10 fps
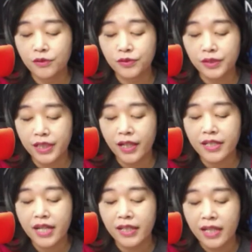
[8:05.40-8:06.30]
政府第二
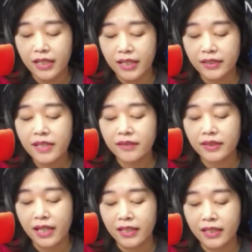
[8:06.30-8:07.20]
任一定
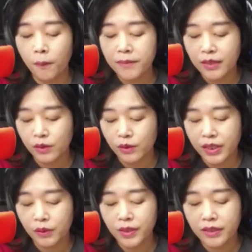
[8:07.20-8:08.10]
得要面
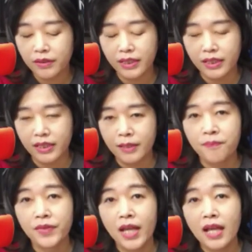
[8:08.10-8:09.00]
对的问
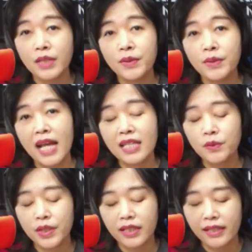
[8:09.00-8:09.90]
题。另外，蔡
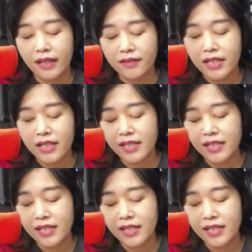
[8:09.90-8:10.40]
英文的连任